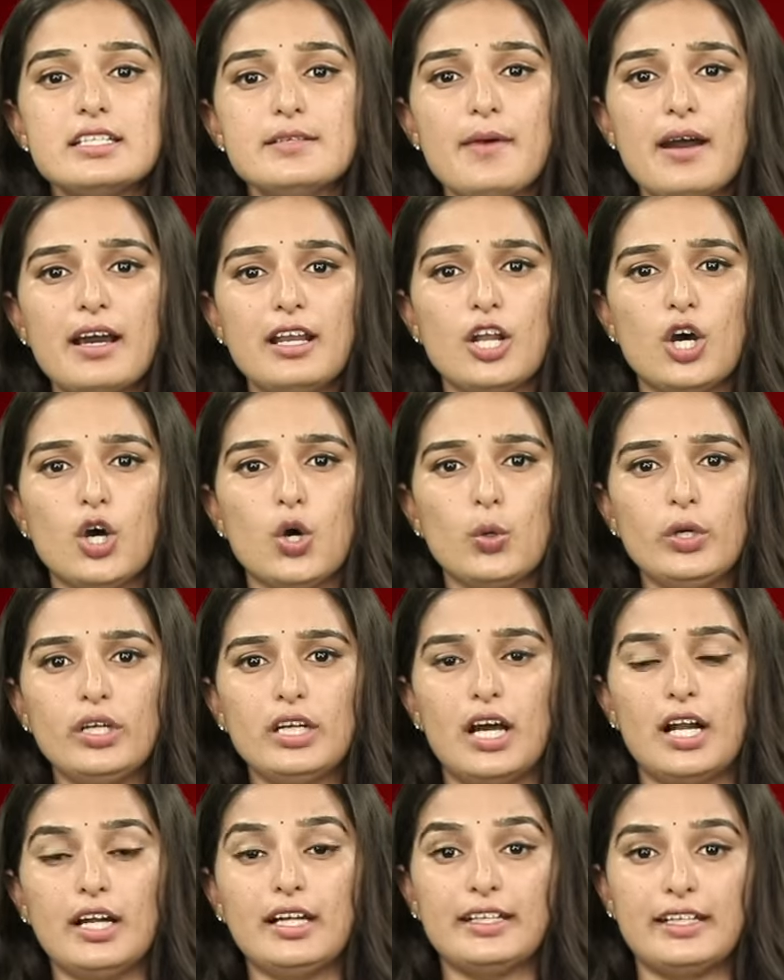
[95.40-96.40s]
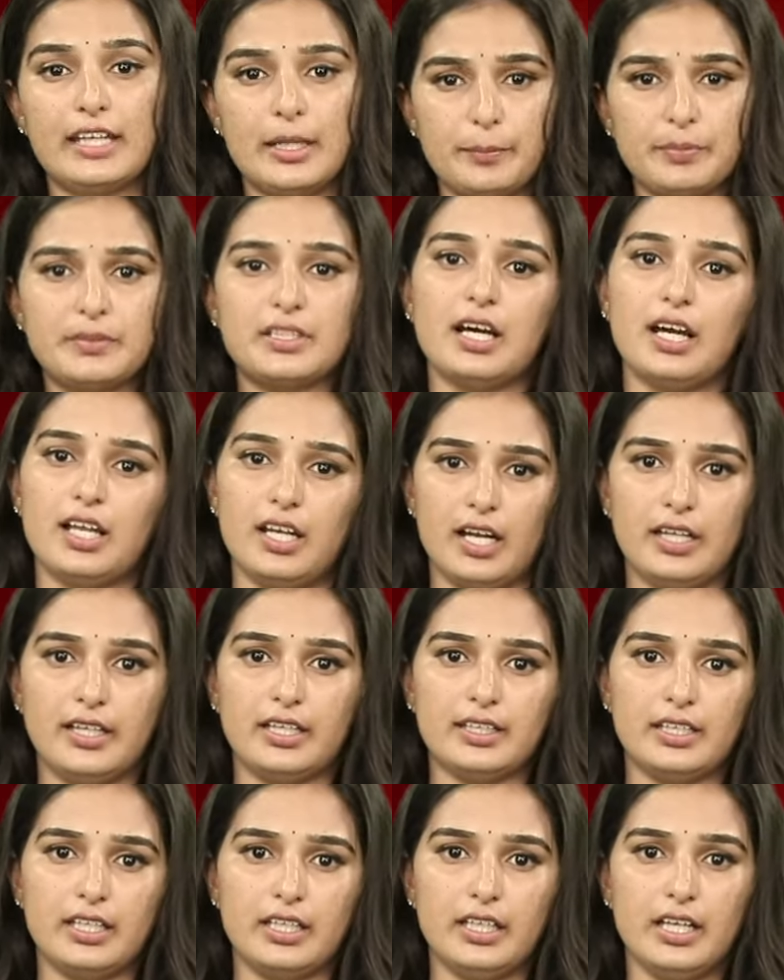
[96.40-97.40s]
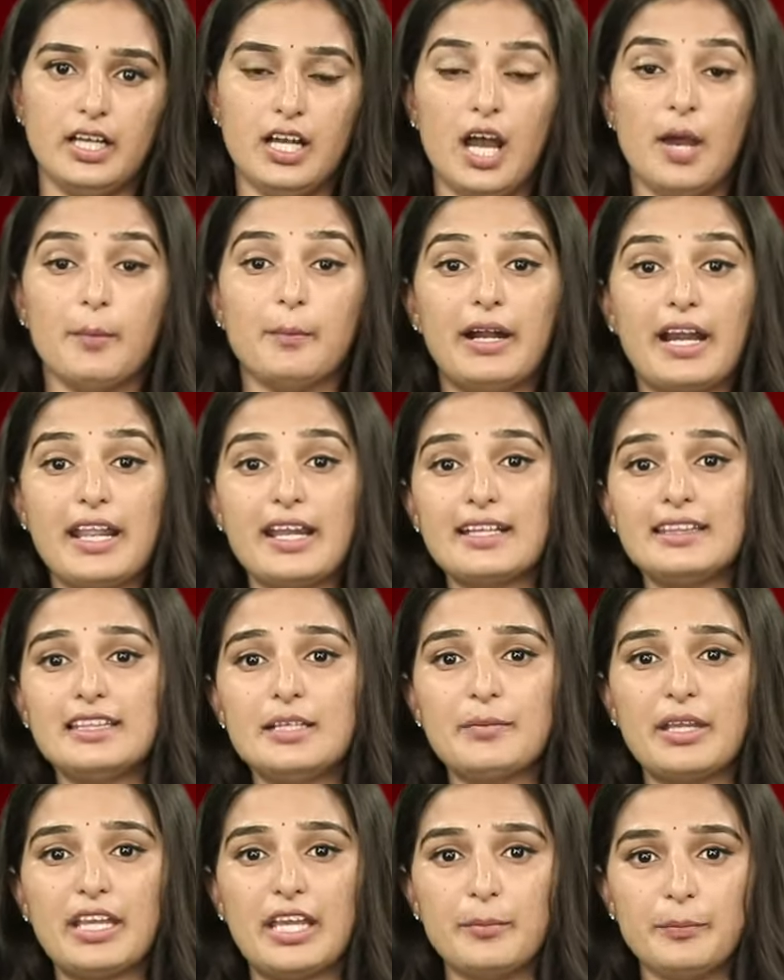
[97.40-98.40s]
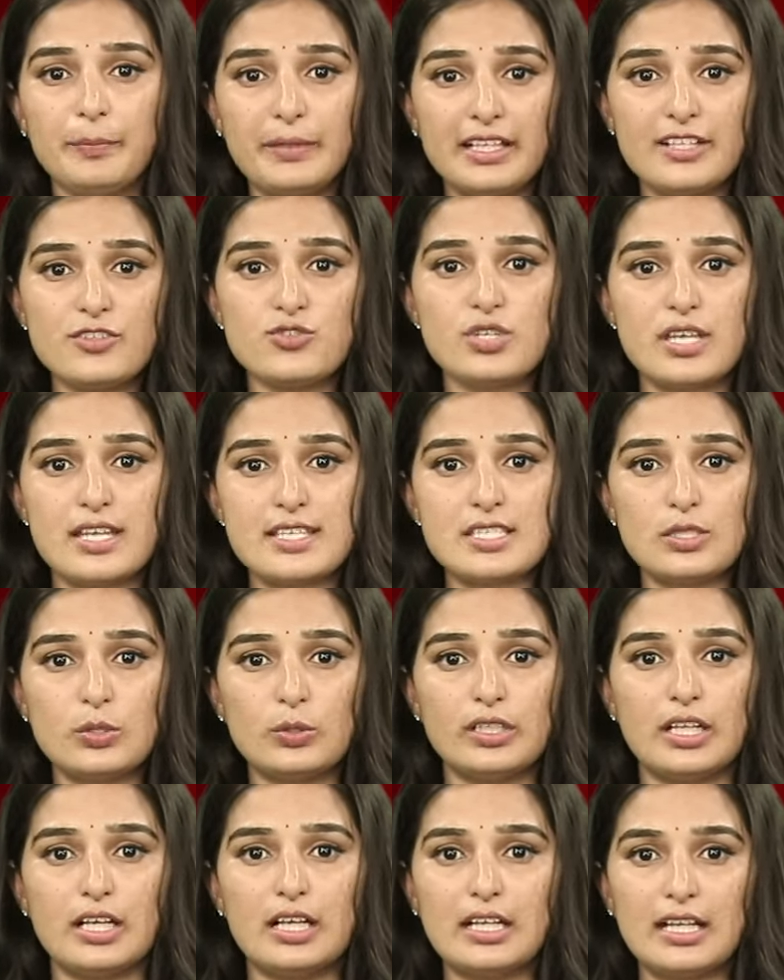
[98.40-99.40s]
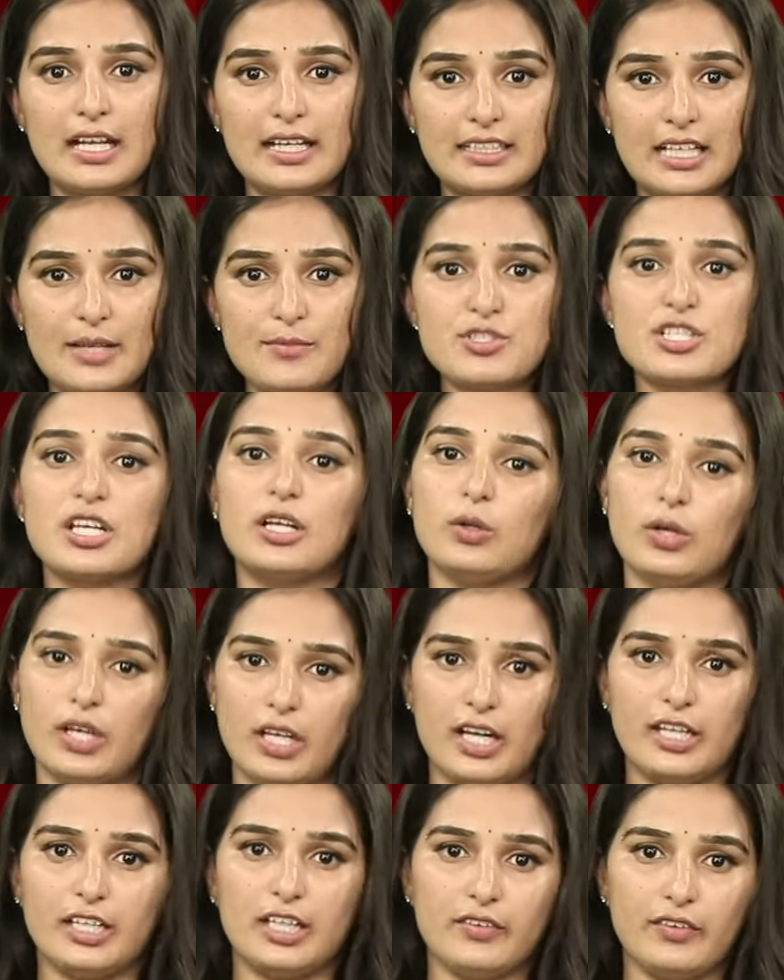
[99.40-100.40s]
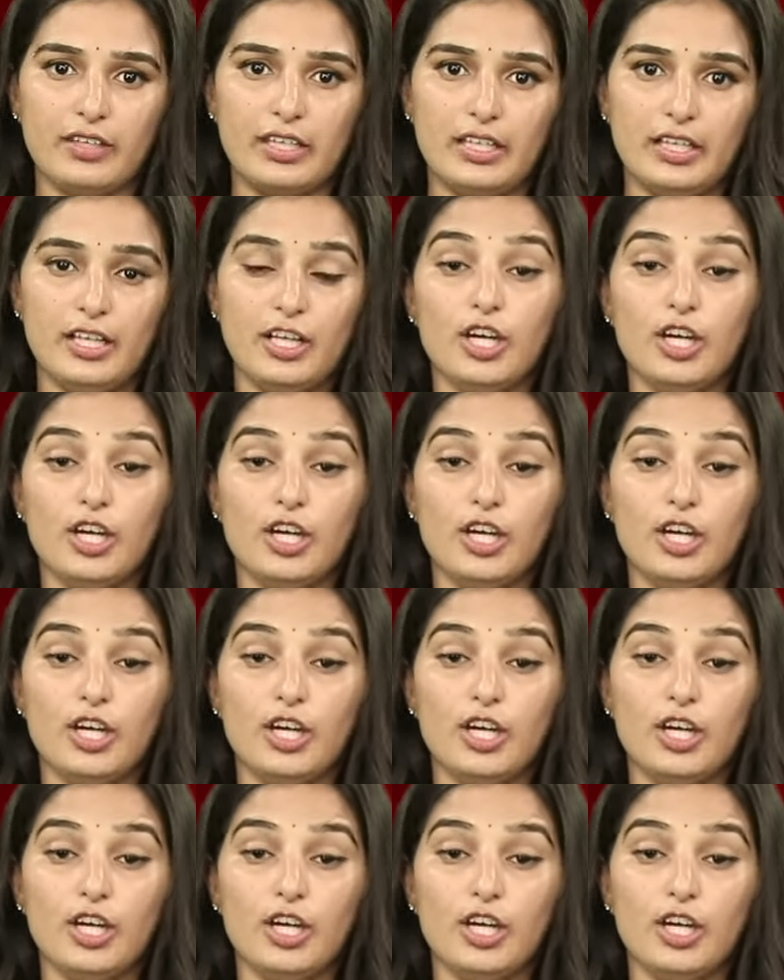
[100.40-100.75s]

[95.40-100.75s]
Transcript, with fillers: సినిమాల్లో ఉన్న డెప్త్ అలాంటిది మణిరత్నం ఎంపిక చేసుకున్న కథాంశాలు అలాంటివి